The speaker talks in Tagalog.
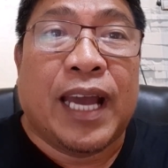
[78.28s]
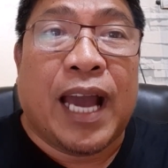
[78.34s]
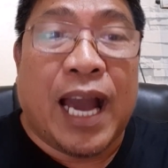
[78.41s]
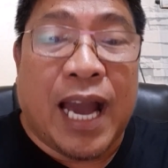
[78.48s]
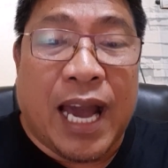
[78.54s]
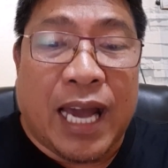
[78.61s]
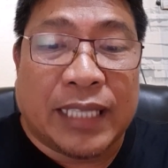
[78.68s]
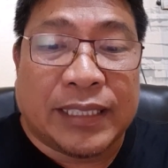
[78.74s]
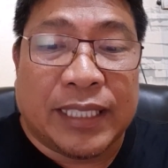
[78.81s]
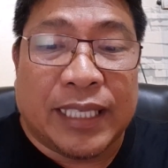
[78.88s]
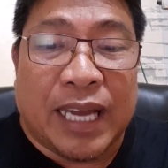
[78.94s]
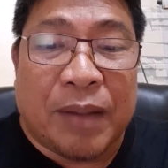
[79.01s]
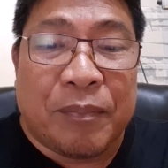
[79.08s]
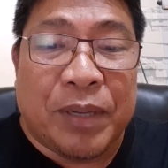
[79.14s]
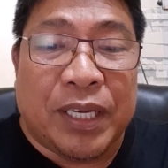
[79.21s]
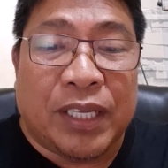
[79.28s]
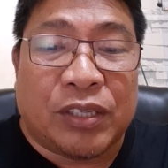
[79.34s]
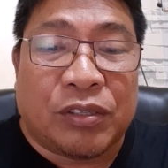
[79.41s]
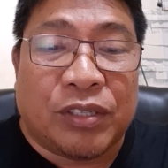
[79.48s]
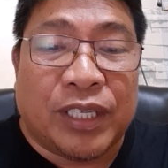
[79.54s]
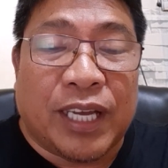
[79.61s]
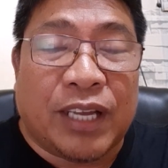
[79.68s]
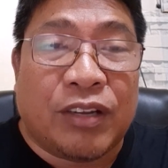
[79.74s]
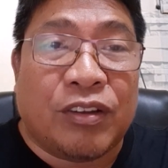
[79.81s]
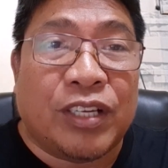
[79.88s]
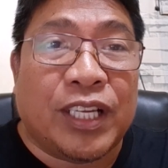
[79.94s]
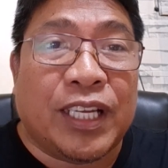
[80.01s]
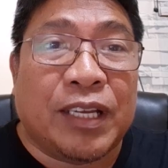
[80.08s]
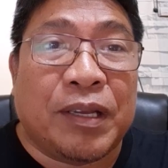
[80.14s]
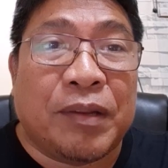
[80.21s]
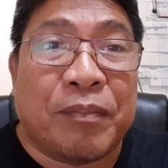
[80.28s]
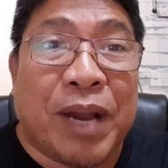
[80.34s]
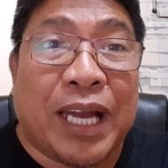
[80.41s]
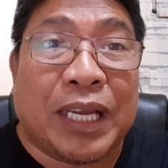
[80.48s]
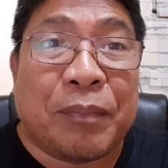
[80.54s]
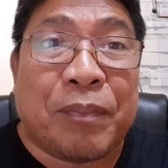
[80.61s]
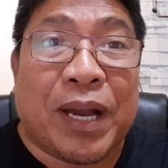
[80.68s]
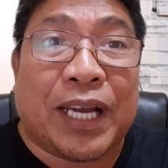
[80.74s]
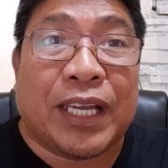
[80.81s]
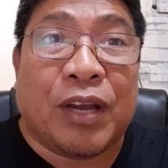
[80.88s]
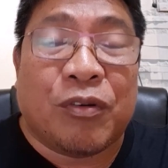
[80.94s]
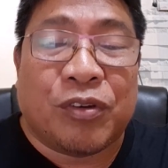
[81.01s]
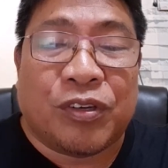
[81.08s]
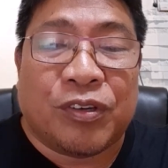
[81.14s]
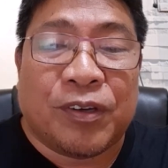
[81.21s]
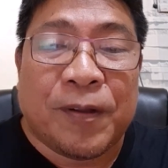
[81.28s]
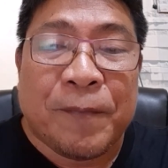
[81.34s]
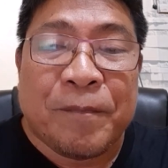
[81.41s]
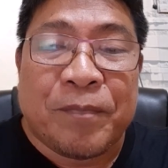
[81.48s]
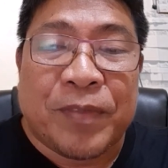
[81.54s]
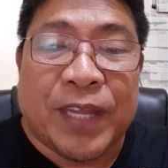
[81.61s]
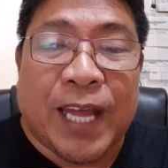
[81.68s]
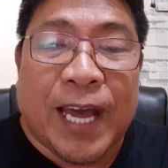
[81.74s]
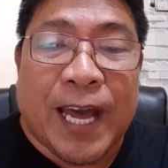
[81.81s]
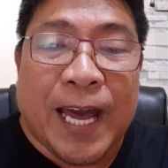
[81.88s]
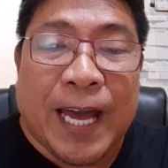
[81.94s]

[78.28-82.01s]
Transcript: uh, sinabi nito ni, ano, ni Manny Pacquiao, no? Na